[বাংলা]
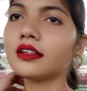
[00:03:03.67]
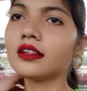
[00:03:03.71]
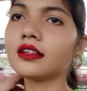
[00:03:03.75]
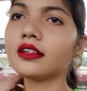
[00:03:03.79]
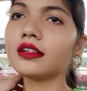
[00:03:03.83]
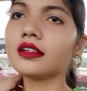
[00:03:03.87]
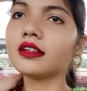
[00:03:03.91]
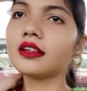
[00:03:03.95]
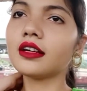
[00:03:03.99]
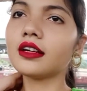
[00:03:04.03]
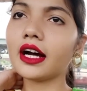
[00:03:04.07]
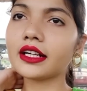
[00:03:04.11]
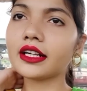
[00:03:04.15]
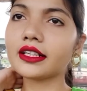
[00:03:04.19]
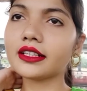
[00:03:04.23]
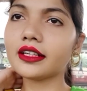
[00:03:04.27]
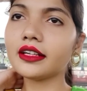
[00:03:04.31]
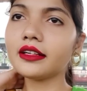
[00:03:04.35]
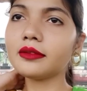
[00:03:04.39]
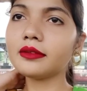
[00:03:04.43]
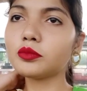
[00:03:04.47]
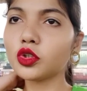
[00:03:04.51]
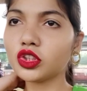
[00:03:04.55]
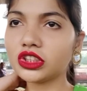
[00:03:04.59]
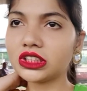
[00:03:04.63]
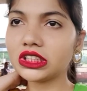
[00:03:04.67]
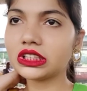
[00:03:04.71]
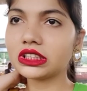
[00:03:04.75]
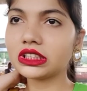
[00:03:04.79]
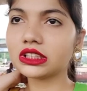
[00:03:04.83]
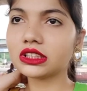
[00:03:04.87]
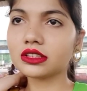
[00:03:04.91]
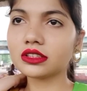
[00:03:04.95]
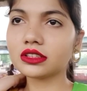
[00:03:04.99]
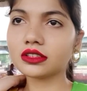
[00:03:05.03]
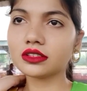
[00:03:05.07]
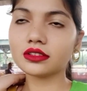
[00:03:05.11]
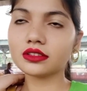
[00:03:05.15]
আটটা পঁচিশ
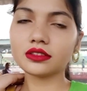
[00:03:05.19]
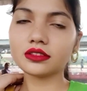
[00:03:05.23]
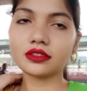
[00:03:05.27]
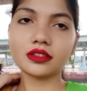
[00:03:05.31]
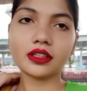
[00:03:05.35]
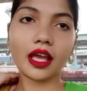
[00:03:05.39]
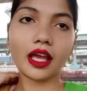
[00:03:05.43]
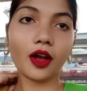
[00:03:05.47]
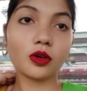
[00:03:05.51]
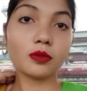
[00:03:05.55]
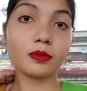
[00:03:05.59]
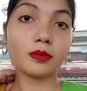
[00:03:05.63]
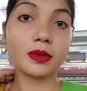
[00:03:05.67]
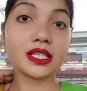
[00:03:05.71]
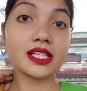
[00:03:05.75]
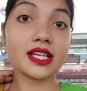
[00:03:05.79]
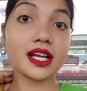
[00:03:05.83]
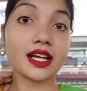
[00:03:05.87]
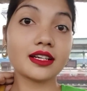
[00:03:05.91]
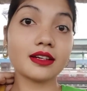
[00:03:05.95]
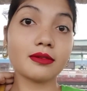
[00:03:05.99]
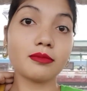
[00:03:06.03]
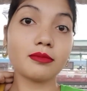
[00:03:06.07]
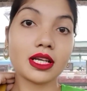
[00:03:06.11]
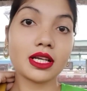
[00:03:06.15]
এখন বাজে আটটা বাইশ